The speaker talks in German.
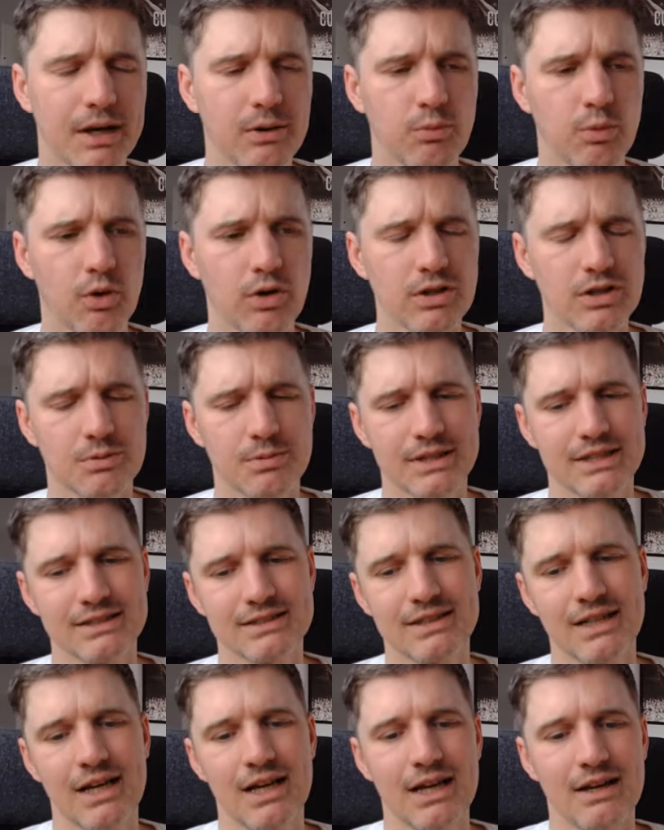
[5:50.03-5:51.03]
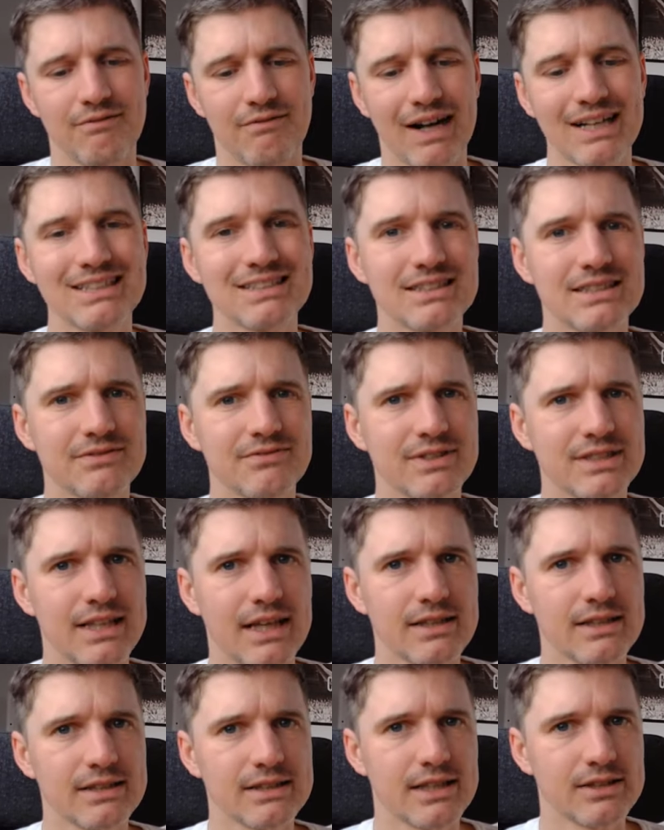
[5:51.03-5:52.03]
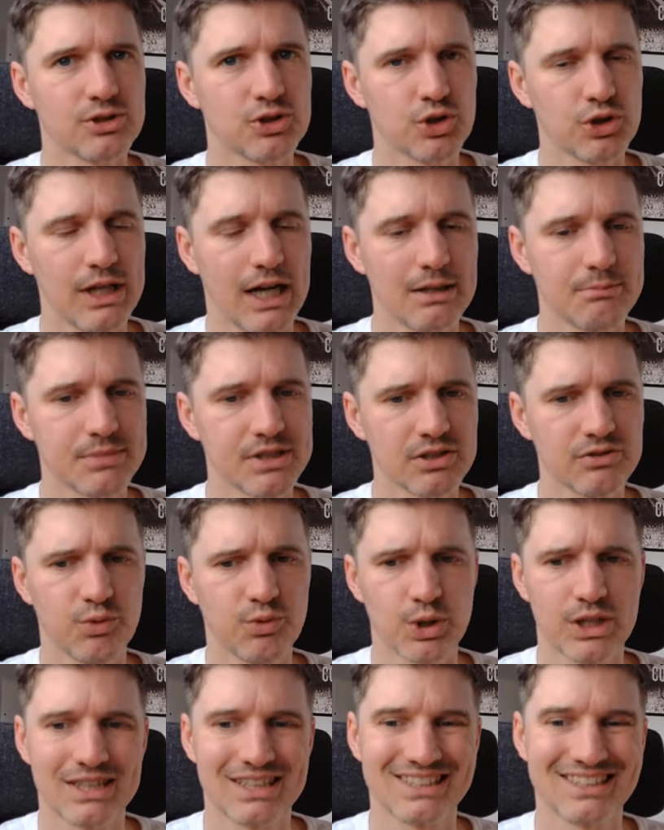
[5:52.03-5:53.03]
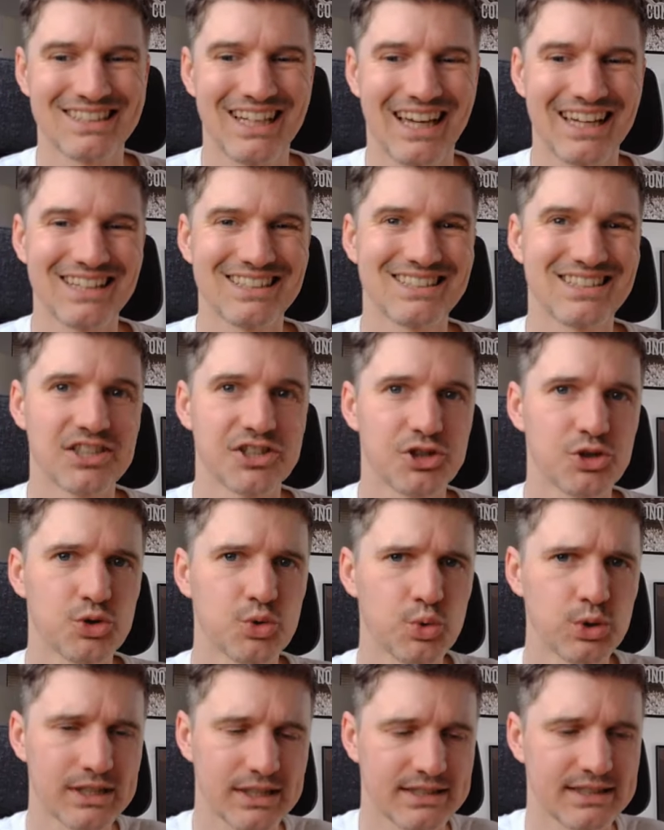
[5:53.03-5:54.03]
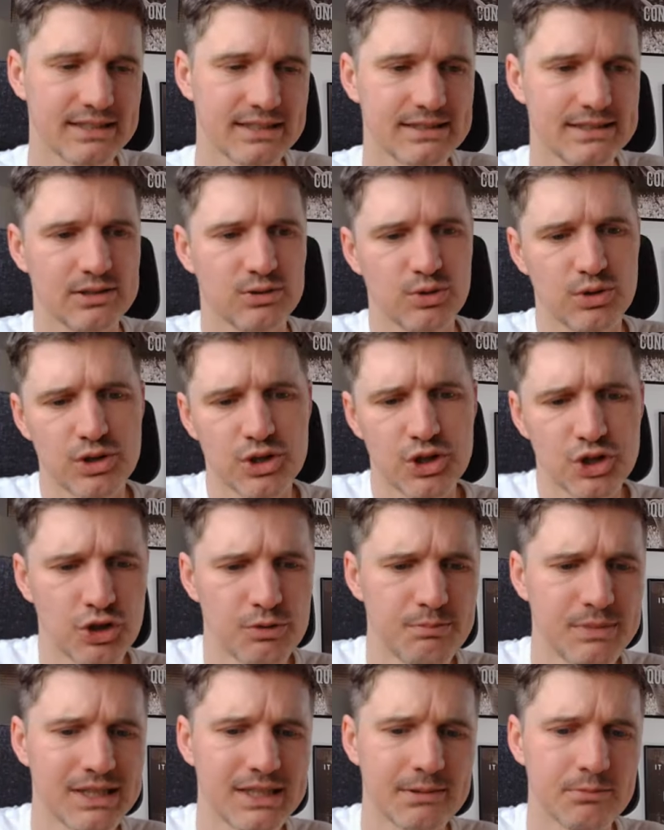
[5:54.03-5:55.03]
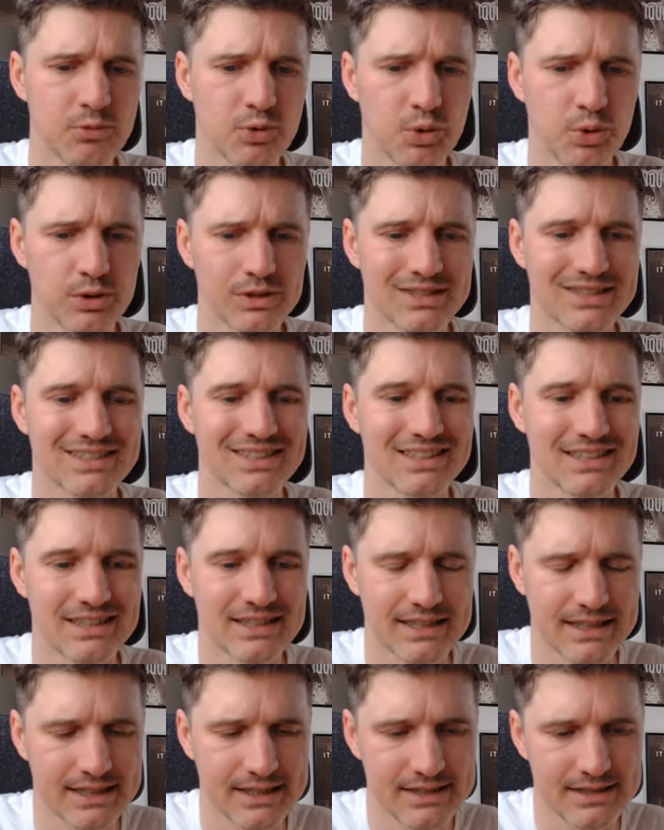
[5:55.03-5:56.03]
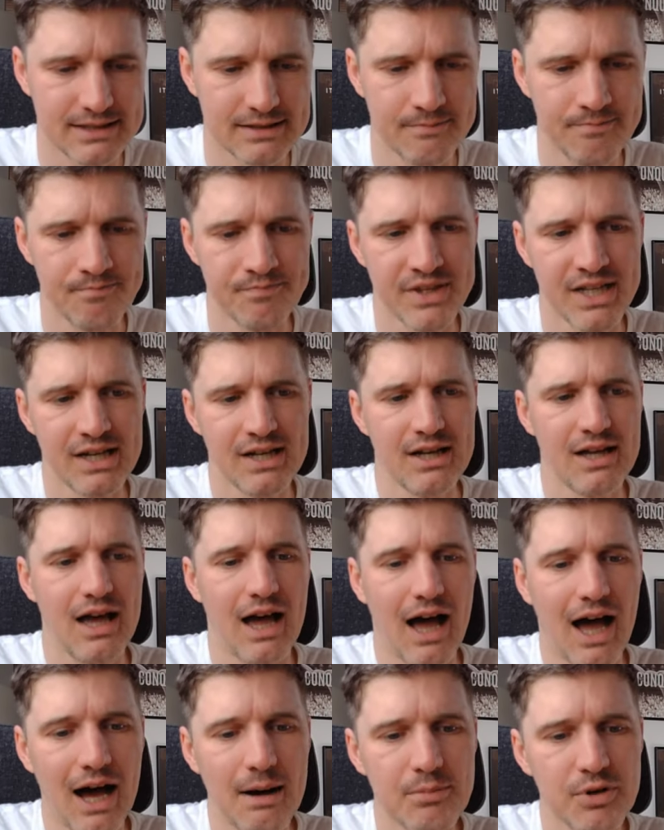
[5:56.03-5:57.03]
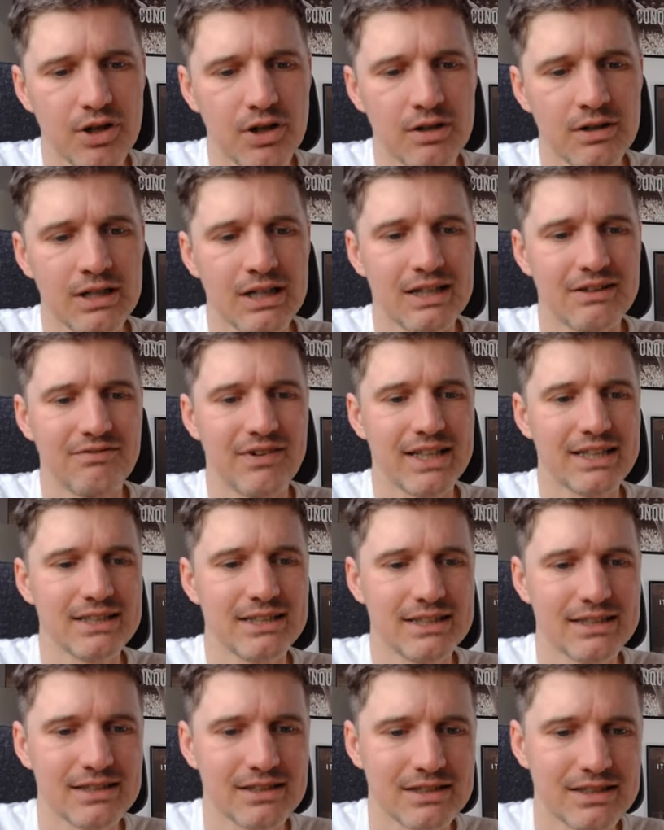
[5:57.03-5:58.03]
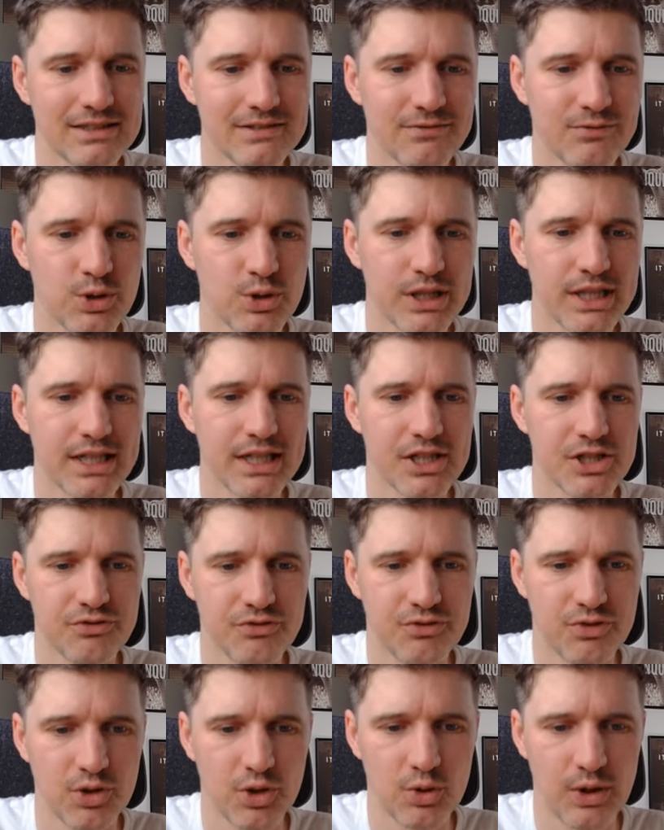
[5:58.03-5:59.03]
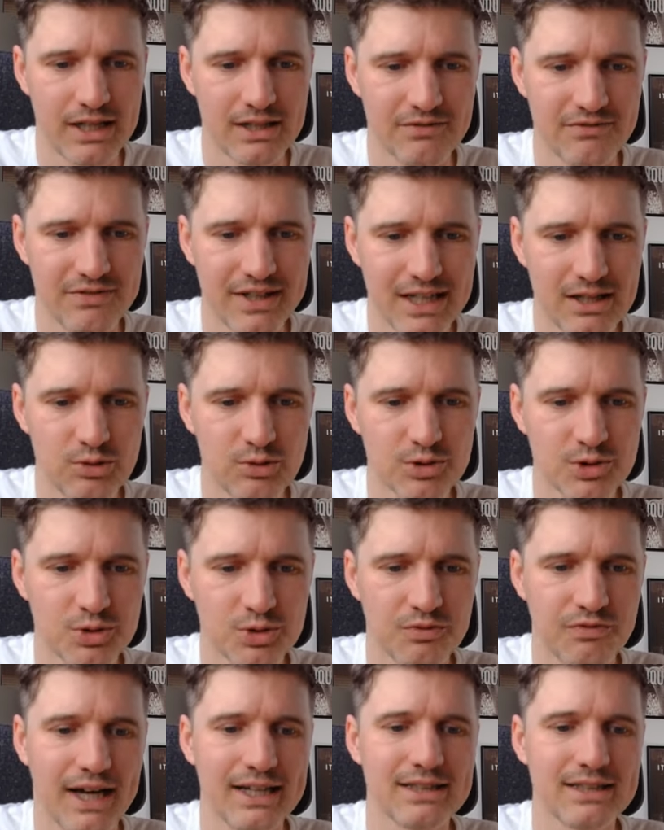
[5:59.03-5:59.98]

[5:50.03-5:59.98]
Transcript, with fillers: bei Walgreens? Weil die Dividende jetzt schon halbiert wurde, das ist eigentlich gut. Das ist natürlich schon mit im Kurs drin. Aber wenn hier die Free Cash Flow Entwicklung so